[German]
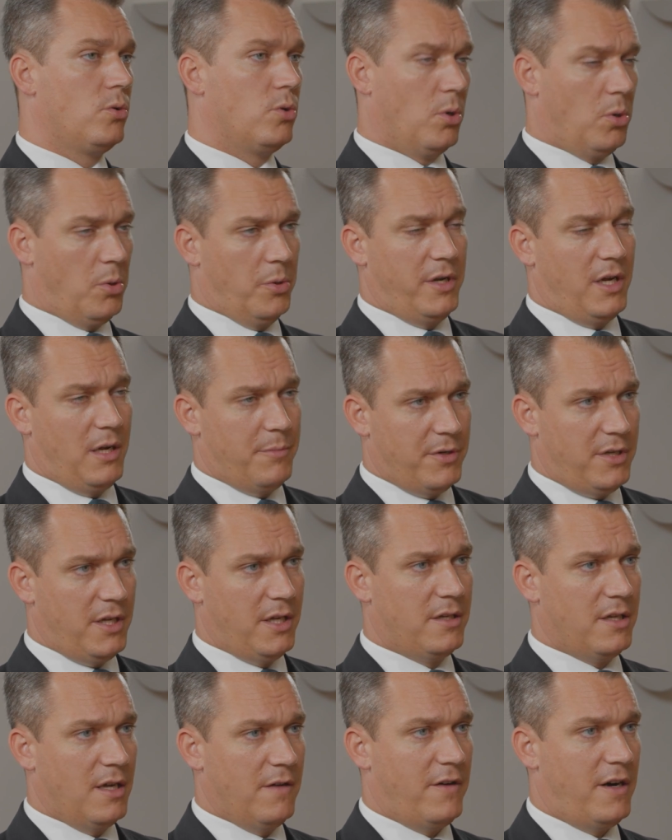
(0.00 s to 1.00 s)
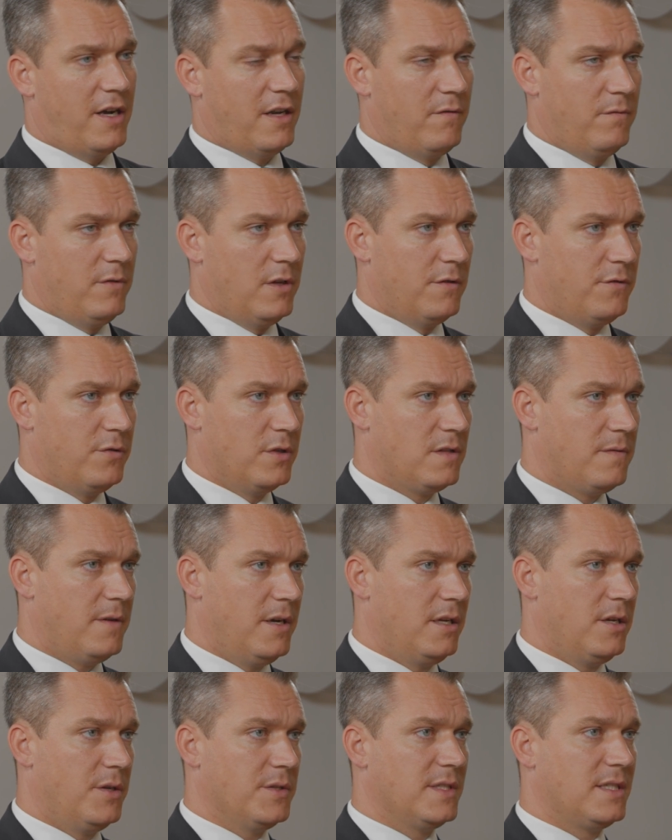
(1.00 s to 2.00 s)
Corona-bedingt erwarten wir für
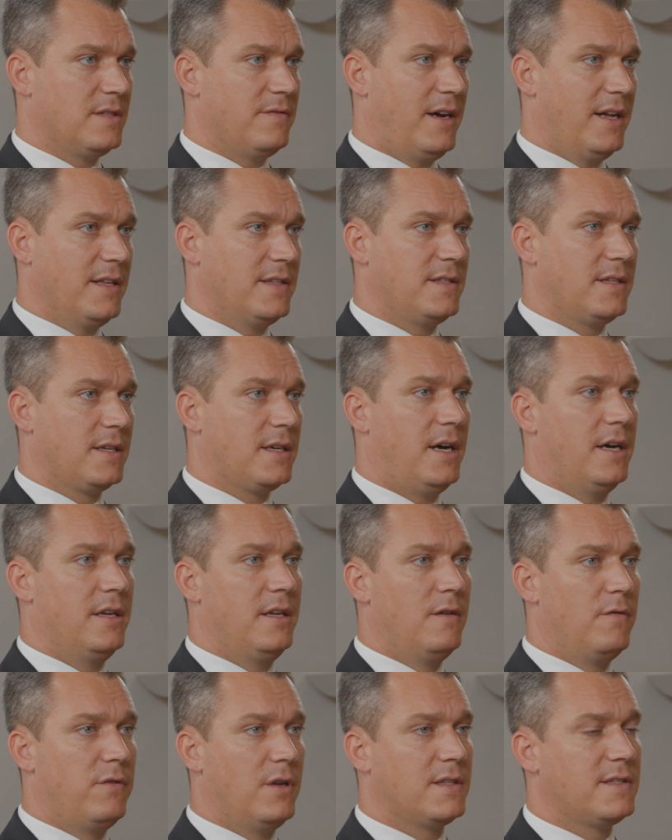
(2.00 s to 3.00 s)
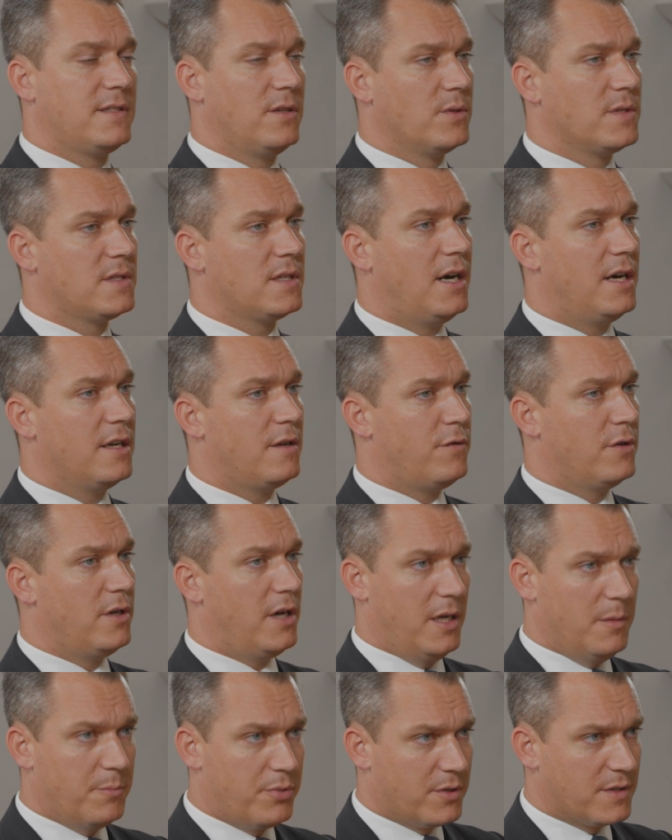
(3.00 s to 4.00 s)
2020 eine Inflationsrate von
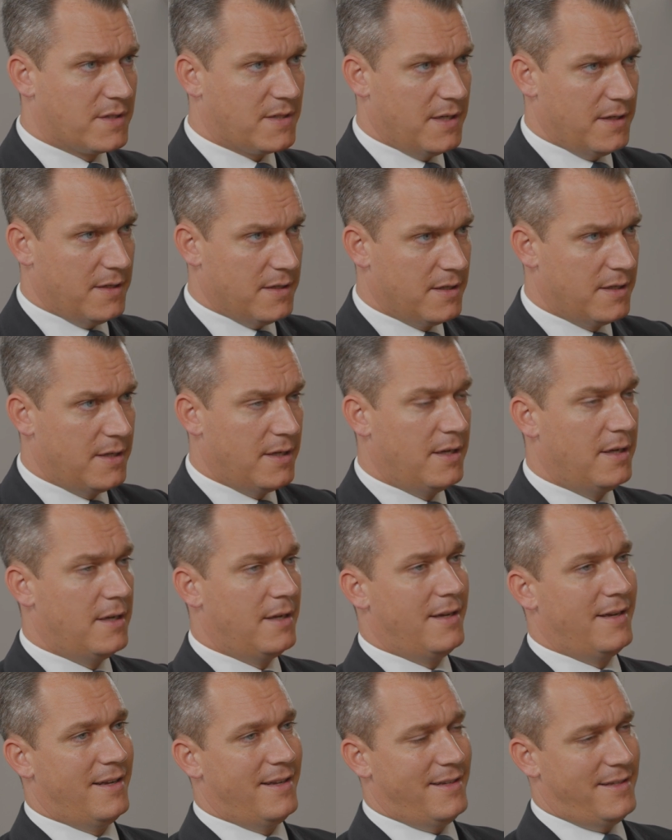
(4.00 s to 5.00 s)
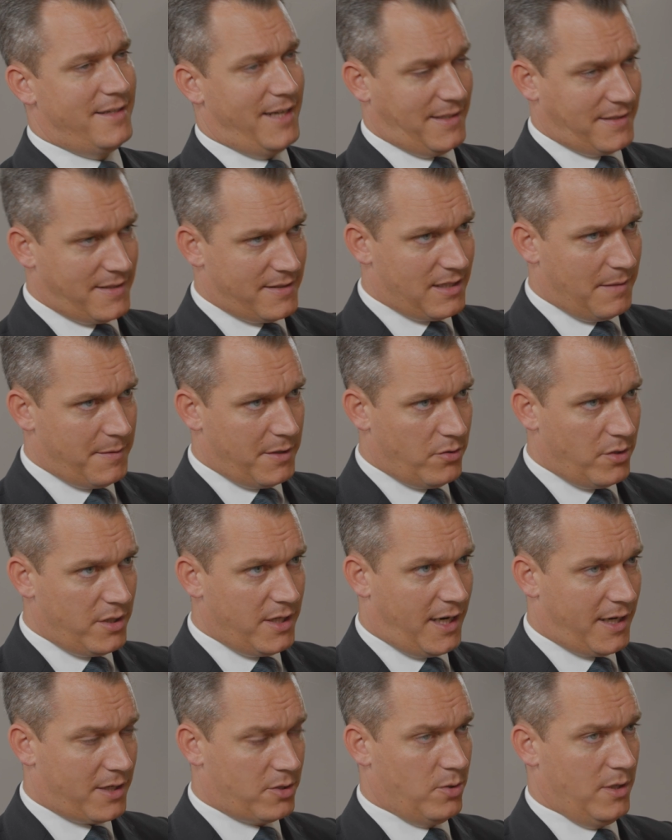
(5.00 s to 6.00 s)
1%. Das ist aber nur
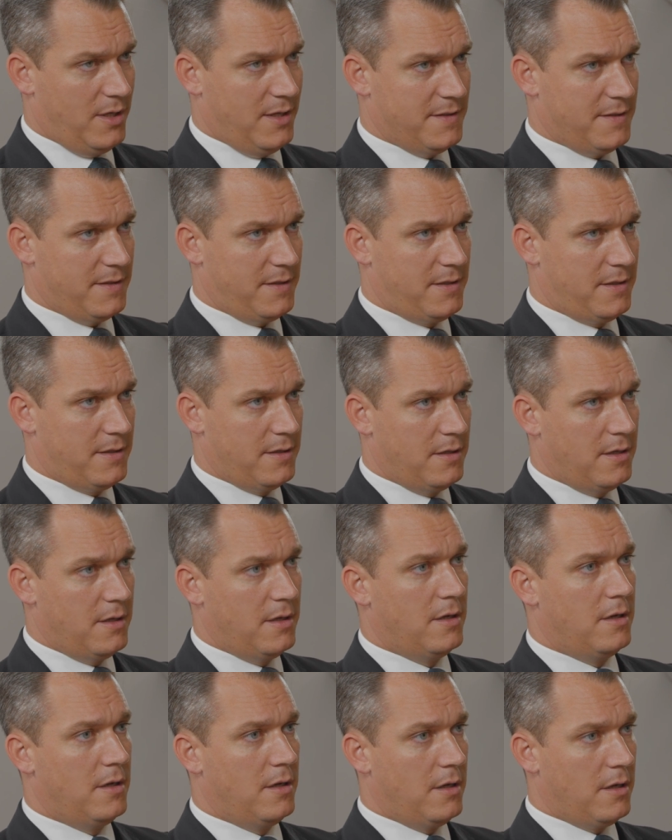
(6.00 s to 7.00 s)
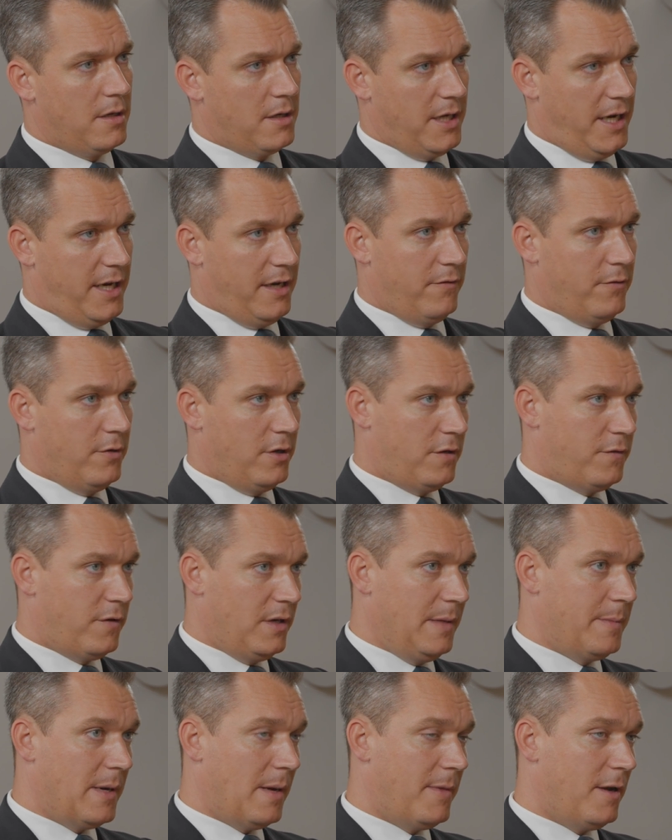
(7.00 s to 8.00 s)
die aktuelle Sicht. Gerne würde ich für
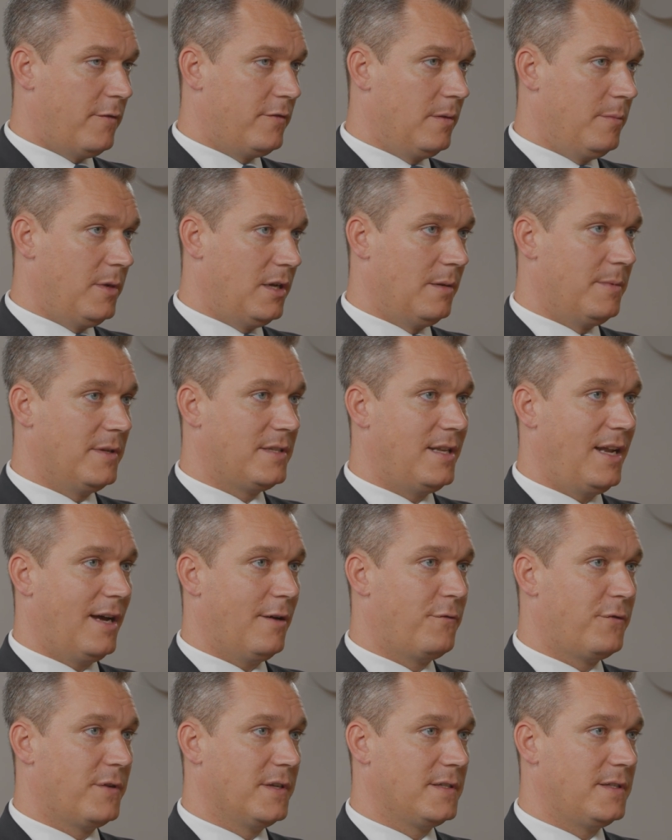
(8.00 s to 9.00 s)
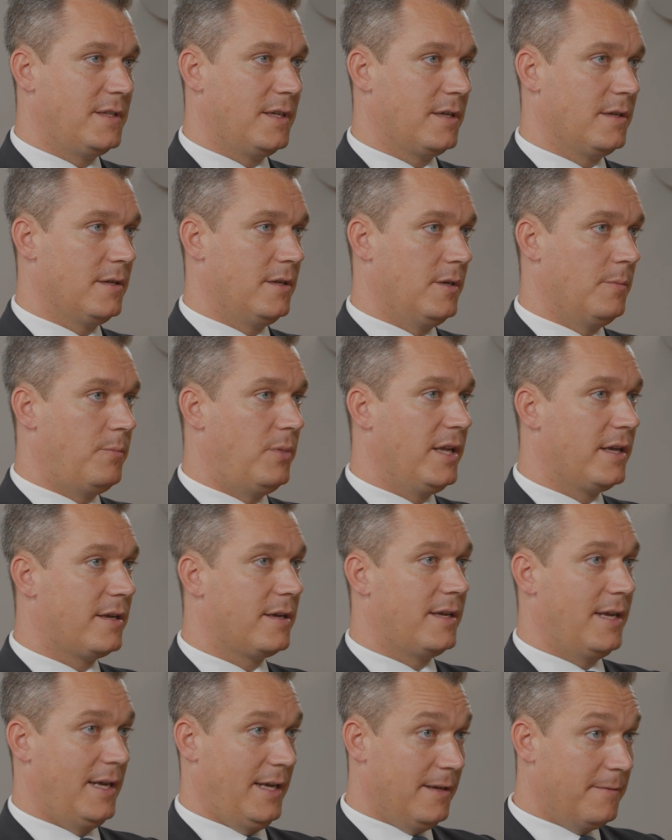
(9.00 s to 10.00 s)
lieber mal auf den mittel- bis langfristigen äh,
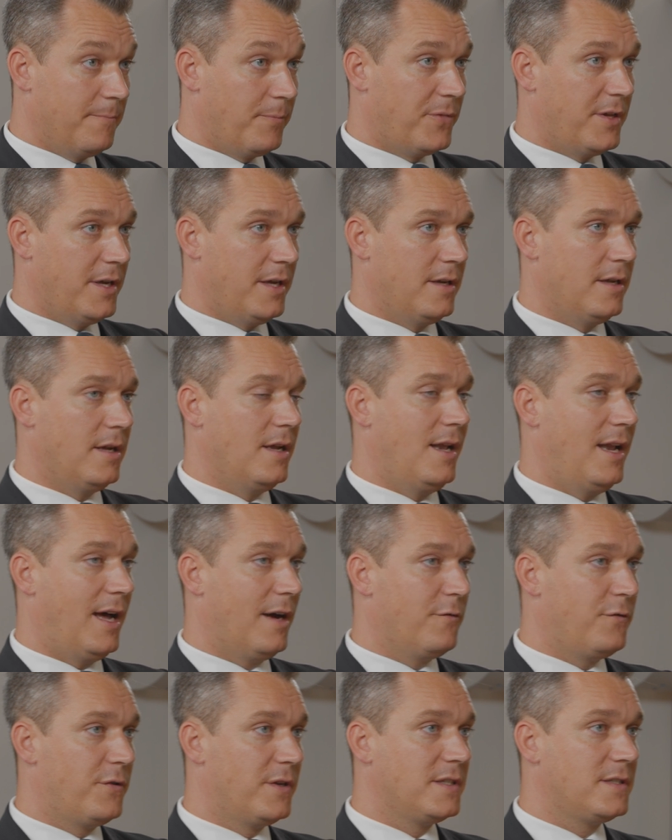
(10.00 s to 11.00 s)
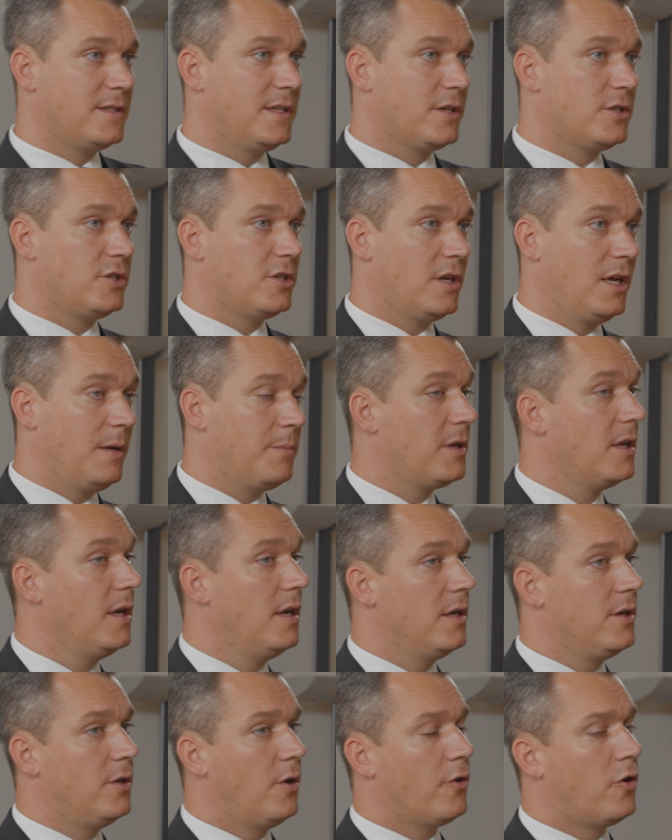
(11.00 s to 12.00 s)
Blick gehen, denn langfristig strebt
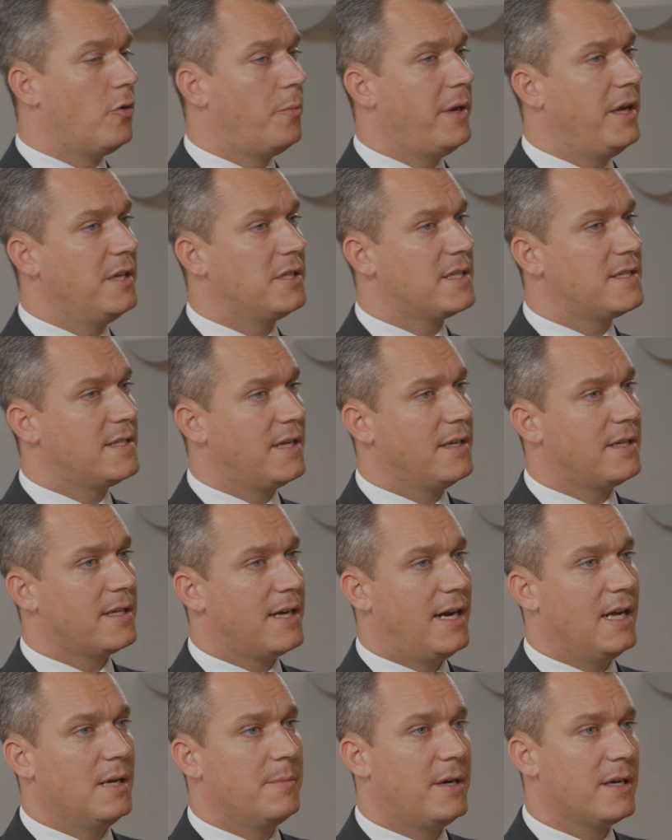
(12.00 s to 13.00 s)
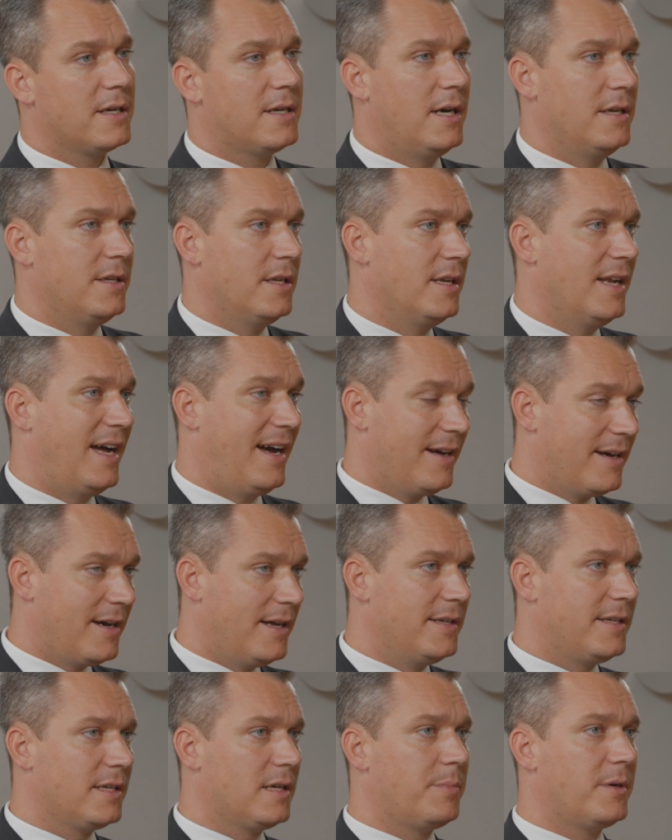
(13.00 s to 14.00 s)
die Europäische Zentralbank eine
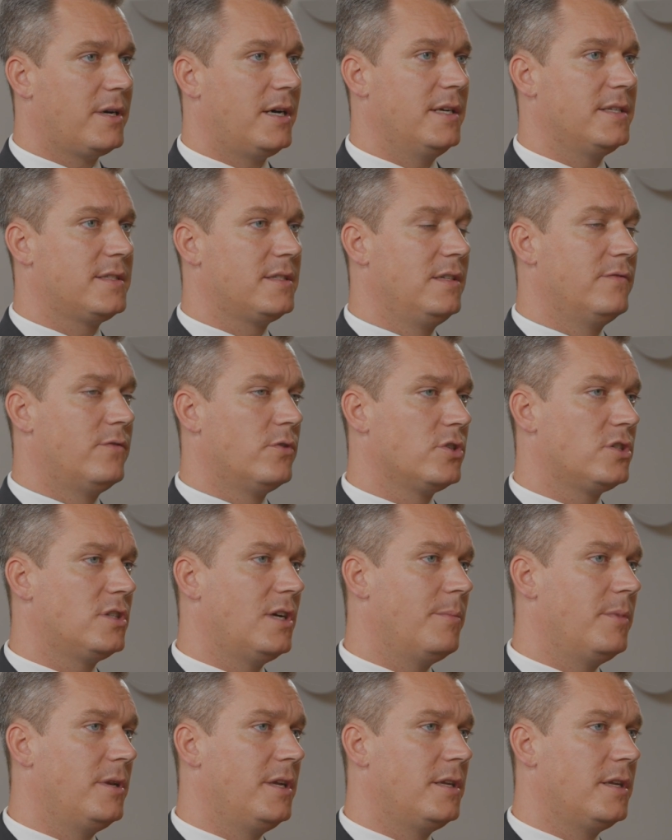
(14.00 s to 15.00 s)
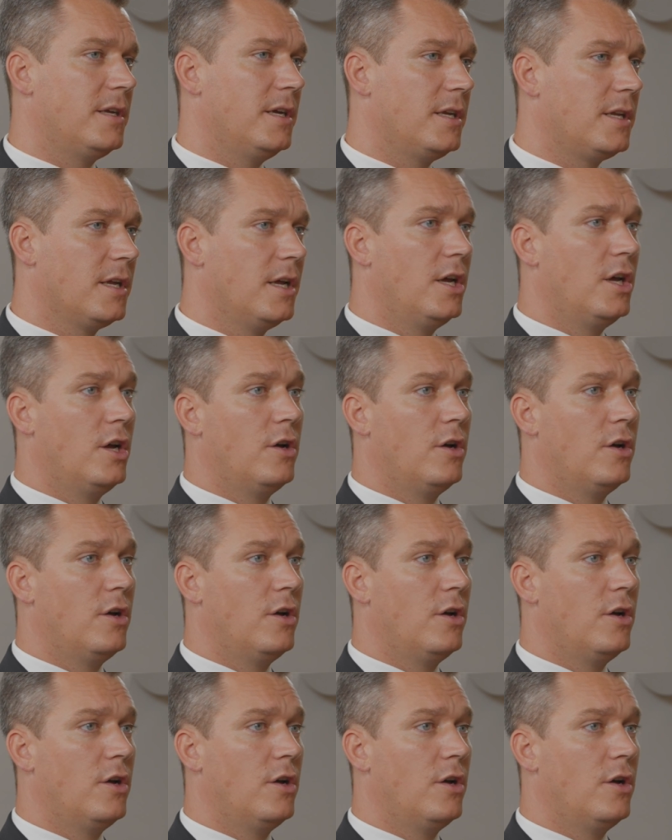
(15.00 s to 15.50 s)
nachhaltige Preisniveaustabilität